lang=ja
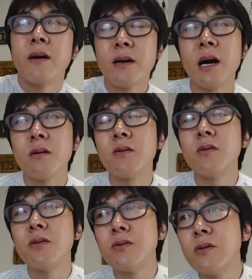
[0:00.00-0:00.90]
学
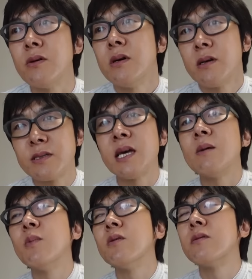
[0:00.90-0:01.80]
校の
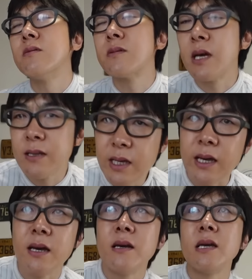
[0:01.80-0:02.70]
正門抜け
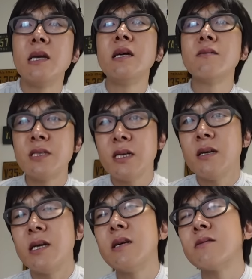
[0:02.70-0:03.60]
て入り
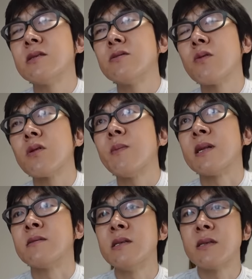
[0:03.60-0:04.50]
口のところま
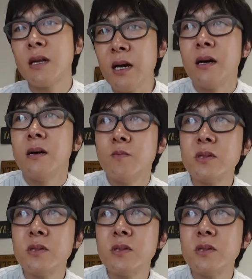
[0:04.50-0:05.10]
で着いたら、